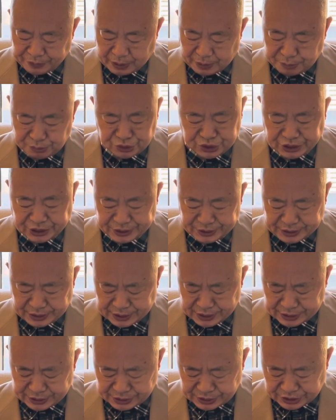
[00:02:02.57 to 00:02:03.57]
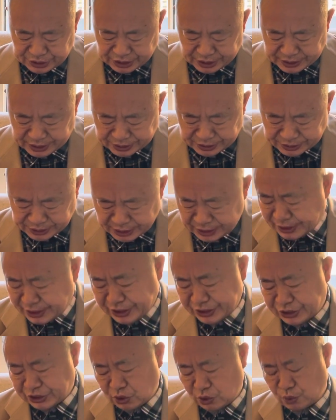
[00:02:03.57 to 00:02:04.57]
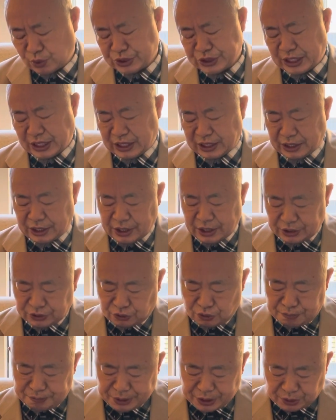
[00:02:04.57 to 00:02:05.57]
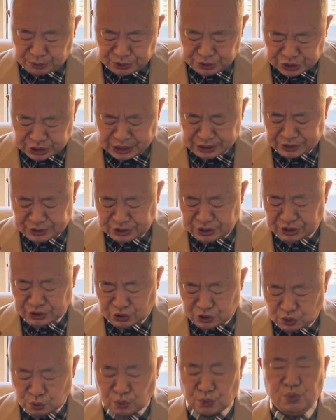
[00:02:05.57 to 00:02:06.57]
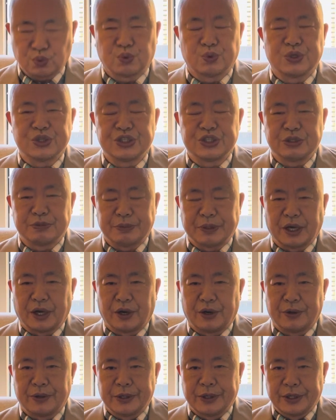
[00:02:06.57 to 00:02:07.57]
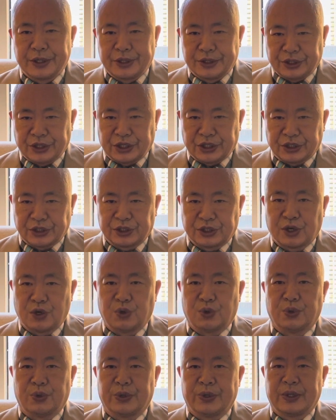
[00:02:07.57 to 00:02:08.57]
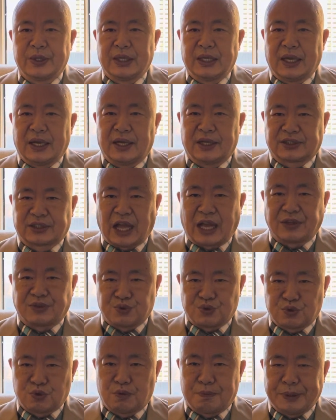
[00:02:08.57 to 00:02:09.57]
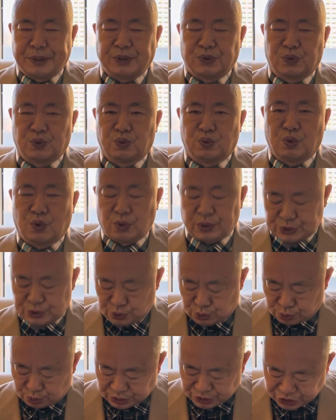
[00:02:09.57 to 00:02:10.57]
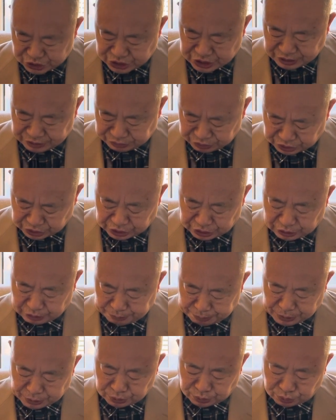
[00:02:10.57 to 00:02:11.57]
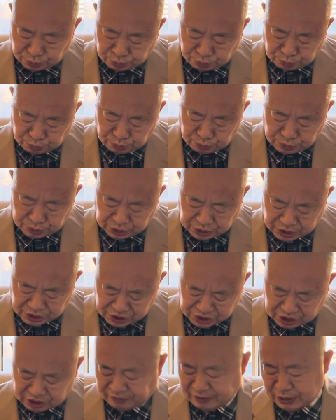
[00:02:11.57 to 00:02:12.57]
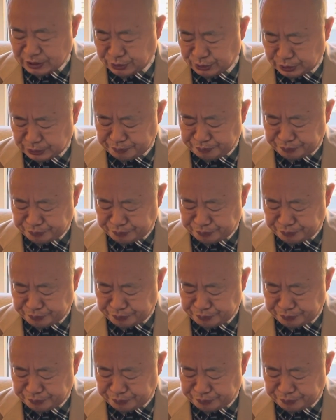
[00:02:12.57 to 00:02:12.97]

目前在世界上任何一个国家都没有验证中国疫苗能够呃挡住病毒，或者说降低病毒的死亡率。